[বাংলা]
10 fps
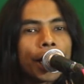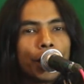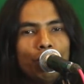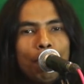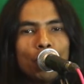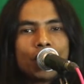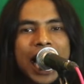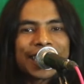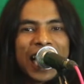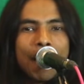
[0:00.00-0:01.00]
কিন্তু মোদি
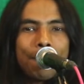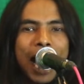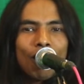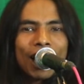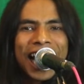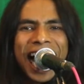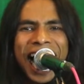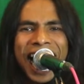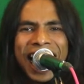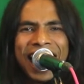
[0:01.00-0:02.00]
হাসান পাগল রে
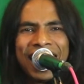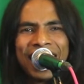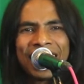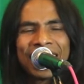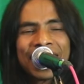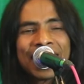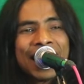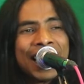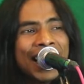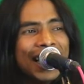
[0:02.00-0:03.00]

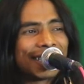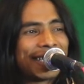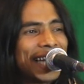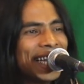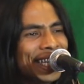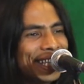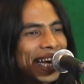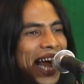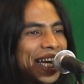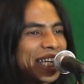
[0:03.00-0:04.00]
যেদিন
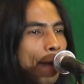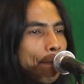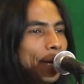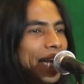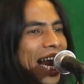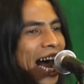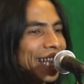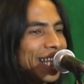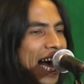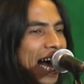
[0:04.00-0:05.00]
থেকে একটা পীরের
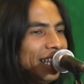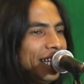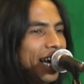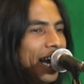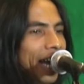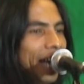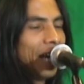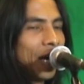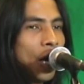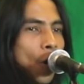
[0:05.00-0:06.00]
হাতে হাত দিয়ে
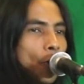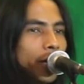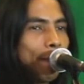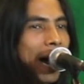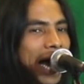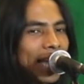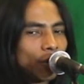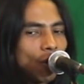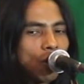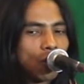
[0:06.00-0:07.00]
উনি বায়াত
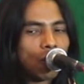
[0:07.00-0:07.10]
গ্রহণ